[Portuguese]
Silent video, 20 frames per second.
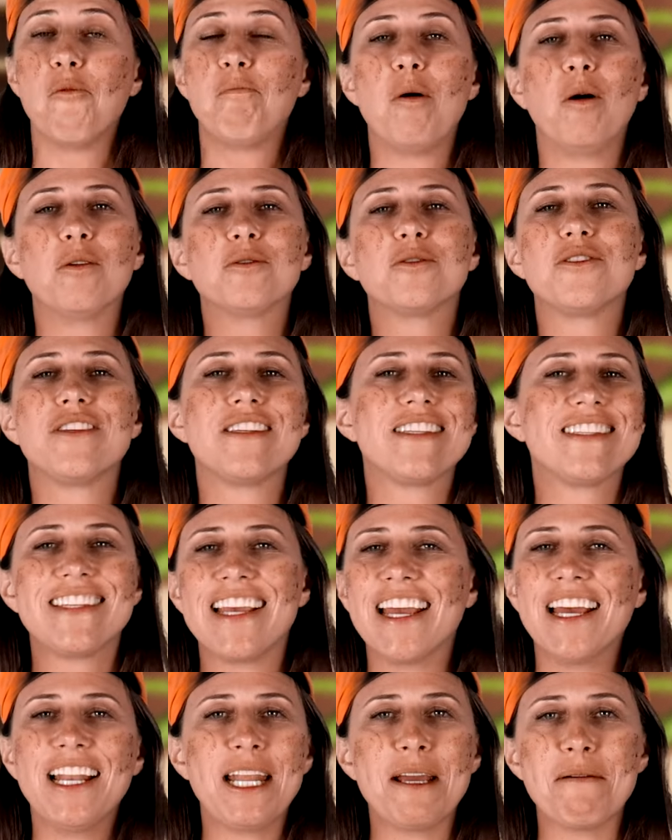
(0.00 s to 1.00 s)
ao ponto de
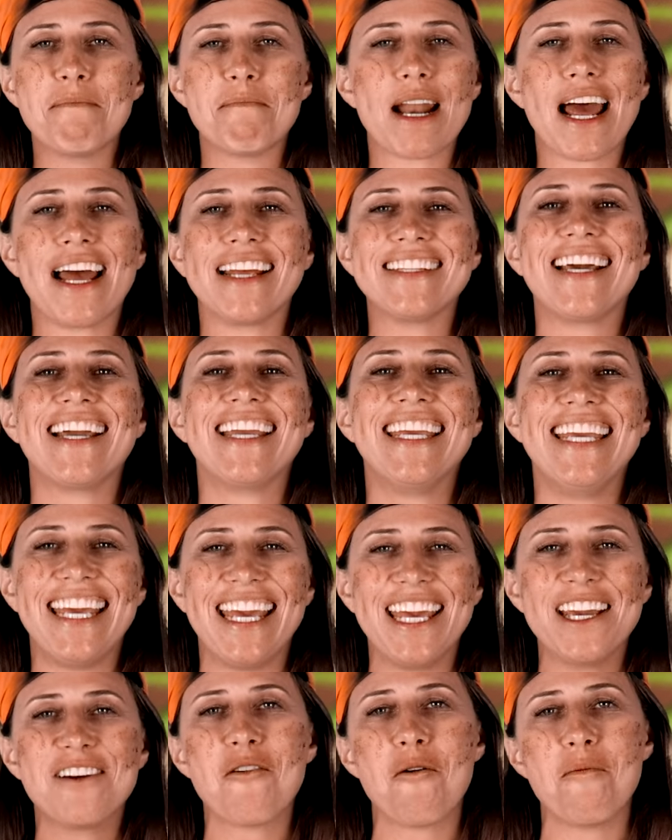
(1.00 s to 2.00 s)
ser lembrada e
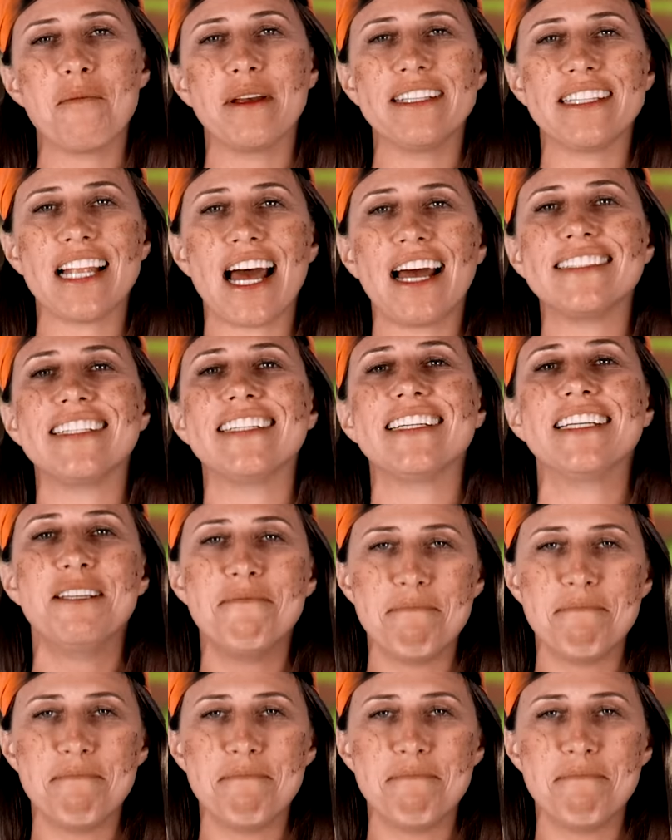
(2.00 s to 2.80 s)
recomendada